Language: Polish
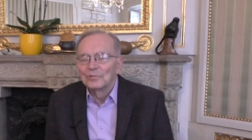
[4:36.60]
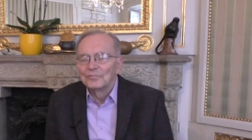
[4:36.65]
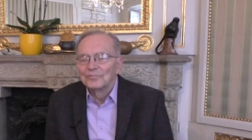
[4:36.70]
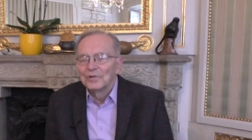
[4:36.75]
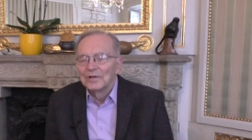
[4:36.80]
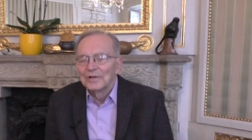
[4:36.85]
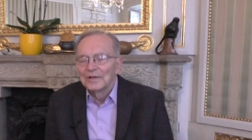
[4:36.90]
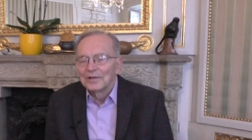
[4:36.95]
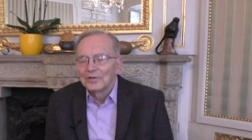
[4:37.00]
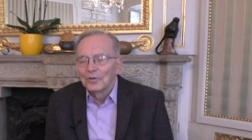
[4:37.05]

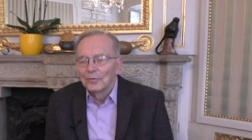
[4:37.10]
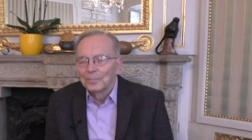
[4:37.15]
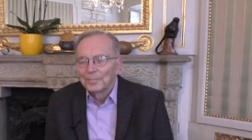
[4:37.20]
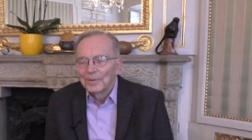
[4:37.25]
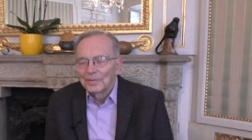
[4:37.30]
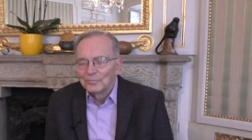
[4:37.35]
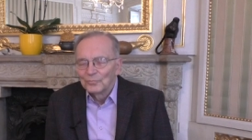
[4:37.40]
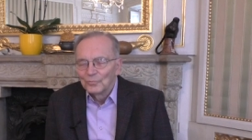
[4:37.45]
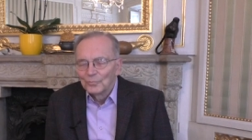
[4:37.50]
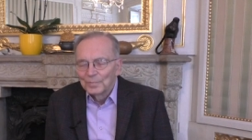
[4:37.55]
równolegle
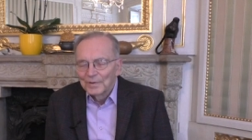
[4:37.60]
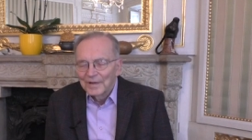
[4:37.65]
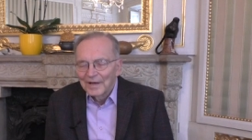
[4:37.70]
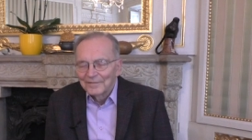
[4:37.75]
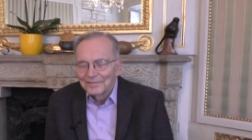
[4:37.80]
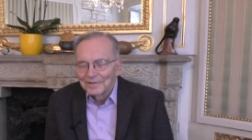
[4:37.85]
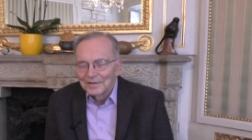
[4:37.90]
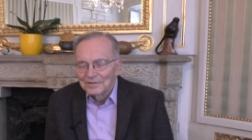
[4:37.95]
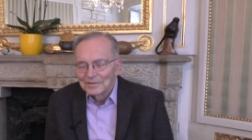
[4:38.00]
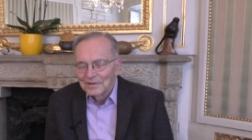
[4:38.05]

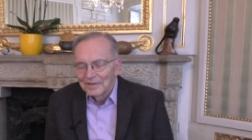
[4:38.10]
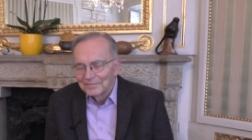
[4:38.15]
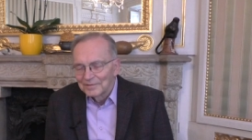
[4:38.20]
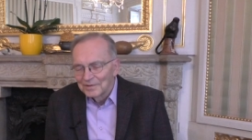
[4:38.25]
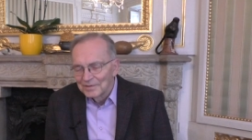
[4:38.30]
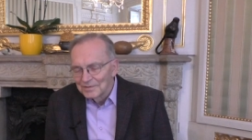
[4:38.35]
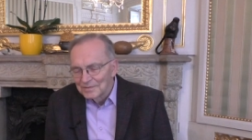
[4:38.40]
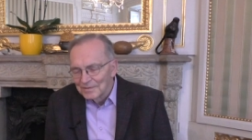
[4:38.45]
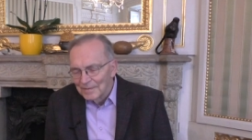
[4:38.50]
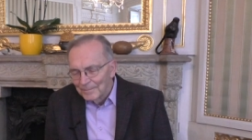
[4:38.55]
uprawiać. A
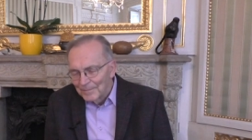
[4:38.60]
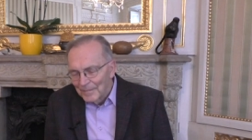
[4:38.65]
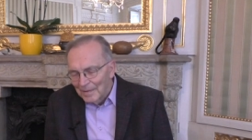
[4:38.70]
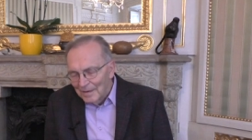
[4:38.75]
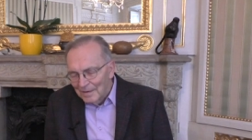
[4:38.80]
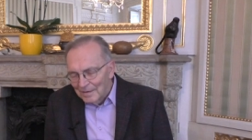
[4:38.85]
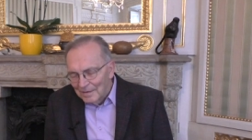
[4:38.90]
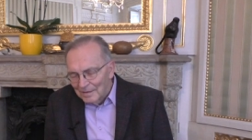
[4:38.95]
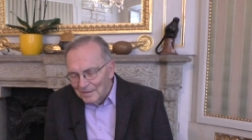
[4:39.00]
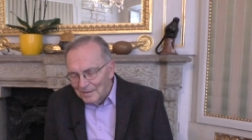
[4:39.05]
więc
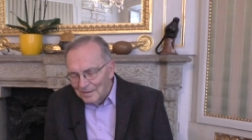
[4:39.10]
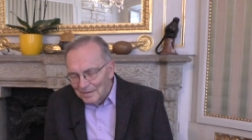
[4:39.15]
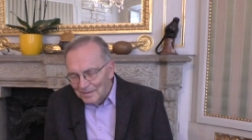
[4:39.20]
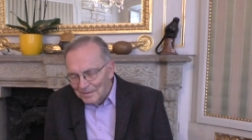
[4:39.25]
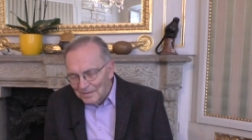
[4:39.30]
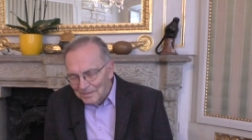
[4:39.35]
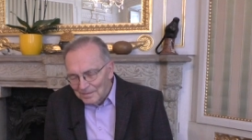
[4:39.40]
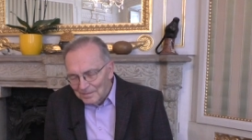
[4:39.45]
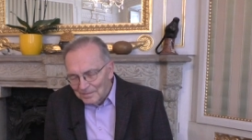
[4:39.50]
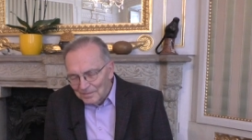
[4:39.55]
e,
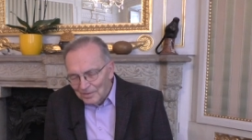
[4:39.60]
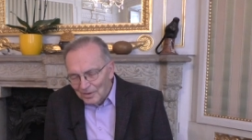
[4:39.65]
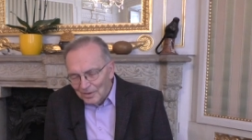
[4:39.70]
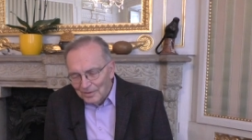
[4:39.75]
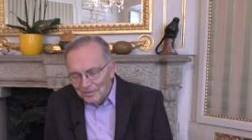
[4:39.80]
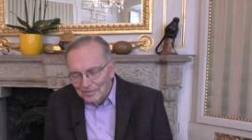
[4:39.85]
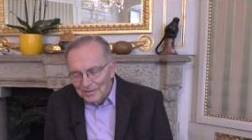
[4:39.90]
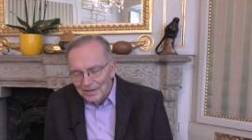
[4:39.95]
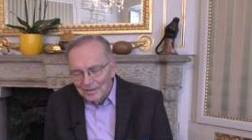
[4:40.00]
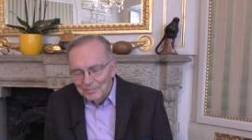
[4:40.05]

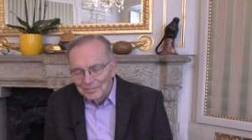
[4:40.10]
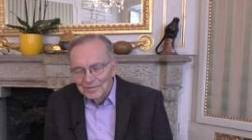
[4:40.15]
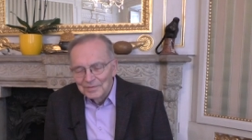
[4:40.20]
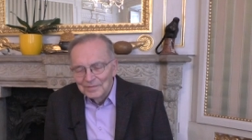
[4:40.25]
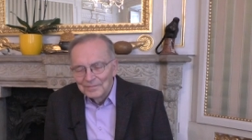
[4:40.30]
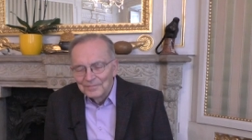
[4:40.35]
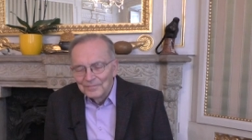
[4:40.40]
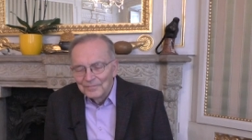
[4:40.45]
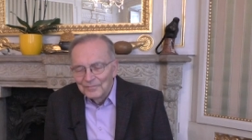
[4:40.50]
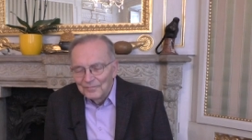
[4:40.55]
no,
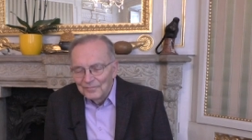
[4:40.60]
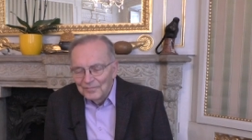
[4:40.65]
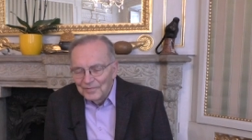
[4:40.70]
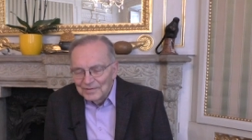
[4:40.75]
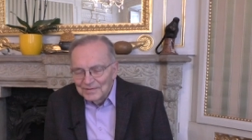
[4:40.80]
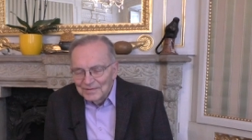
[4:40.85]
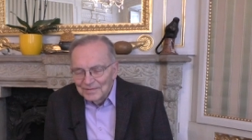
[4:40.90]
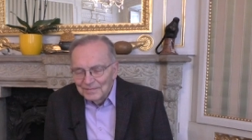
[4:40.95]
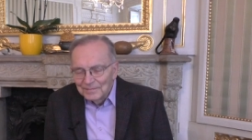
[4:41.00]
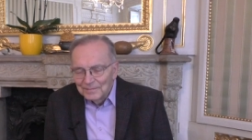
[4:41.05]
jakby
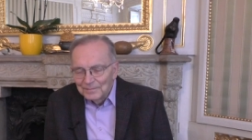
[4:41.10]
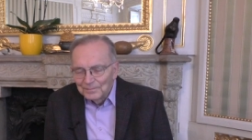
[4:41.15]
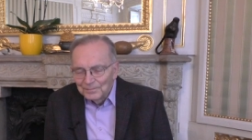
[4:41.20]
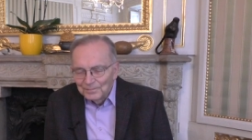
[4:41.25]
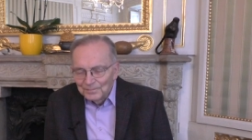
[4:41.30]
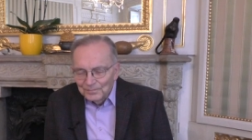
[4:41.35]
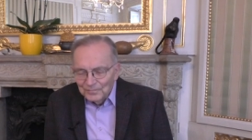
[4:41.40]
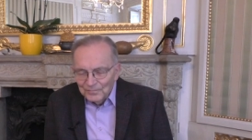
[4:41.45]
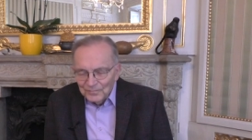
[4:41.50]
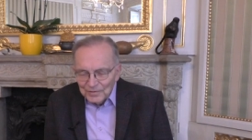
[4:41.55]
wys,
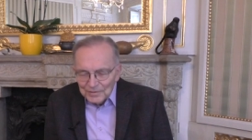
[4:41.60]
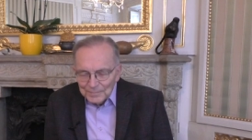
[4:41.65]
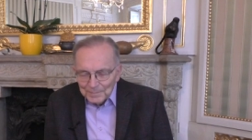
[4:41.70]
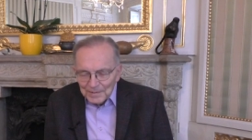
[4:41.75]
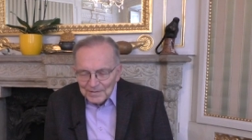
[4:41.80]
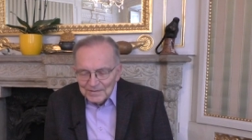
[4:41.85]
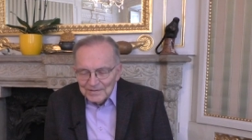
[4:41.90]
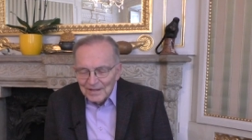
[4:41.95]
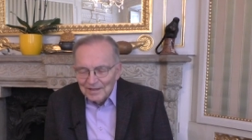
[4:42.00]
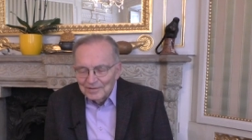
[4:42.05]

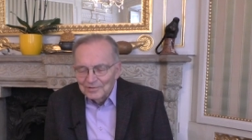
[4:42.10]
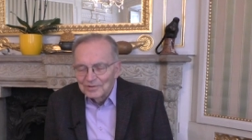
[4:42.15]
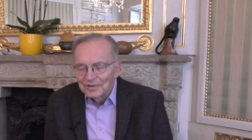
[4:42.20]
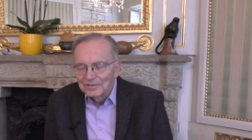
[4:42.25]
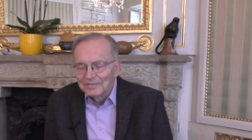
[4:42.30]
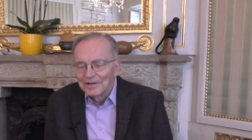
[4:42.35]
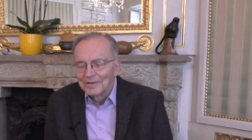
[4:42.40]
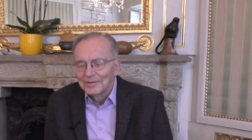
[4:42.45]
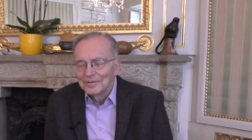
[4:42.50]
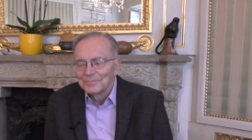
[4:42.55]

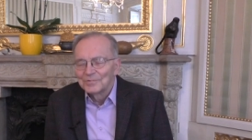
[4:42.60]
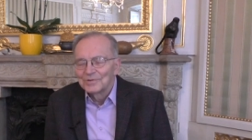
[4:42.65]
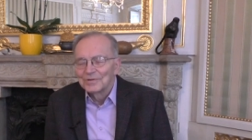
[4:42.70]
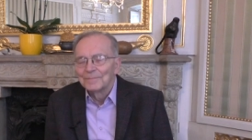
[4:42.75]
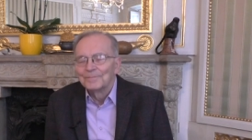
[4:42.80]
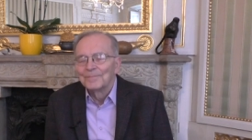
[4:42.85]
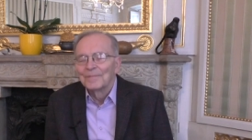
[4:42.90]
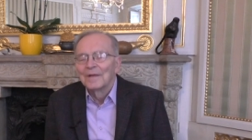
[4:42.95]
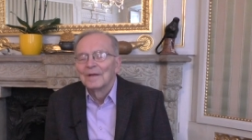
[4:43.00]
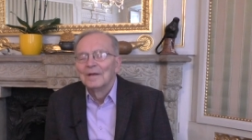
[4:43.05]
wyspecjalizowałem
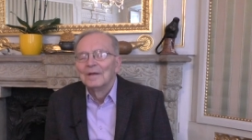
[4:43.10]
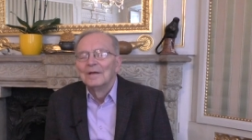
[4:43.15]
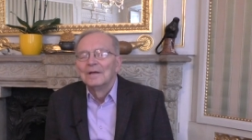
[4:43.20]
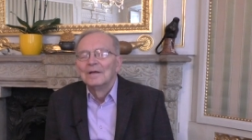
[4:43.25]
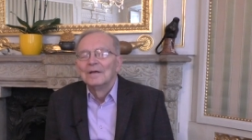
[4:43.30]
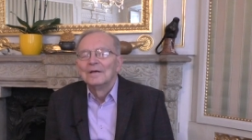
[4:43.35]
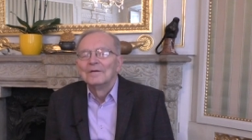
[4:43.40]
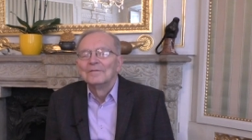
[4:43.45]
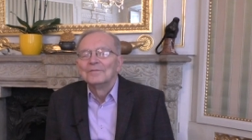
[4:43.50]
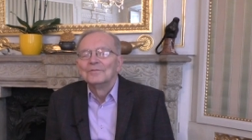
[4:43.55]
się
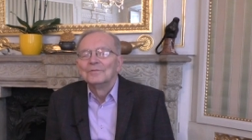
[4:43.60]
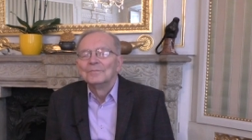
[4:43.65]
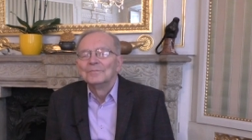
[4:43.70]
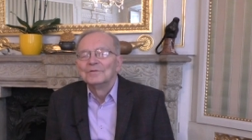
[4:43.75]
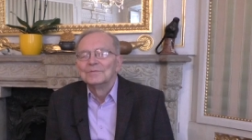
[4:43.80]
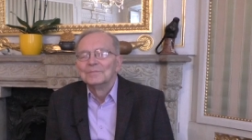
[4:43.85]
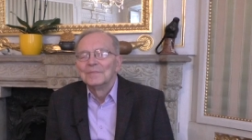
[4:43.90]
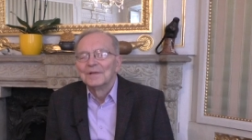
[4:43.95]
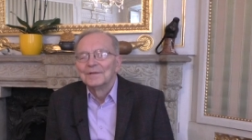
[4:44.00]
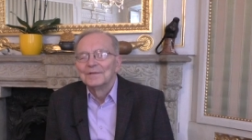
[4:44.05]
w
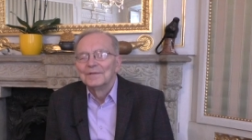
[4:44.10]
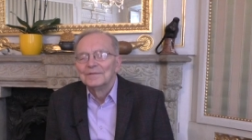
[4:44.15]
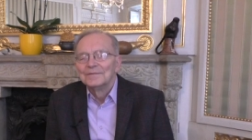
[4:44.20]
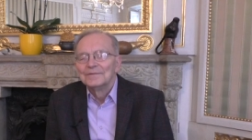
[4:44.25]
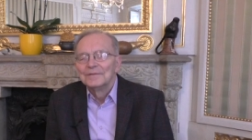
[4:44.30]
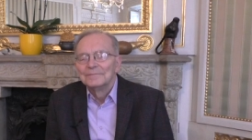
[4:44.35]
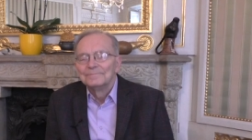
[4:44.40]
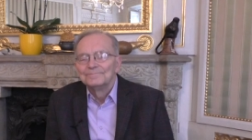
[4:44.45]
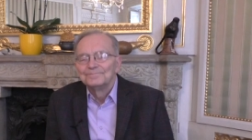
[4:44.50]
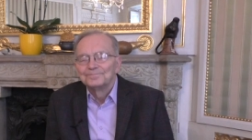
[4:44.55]
numizmatyce.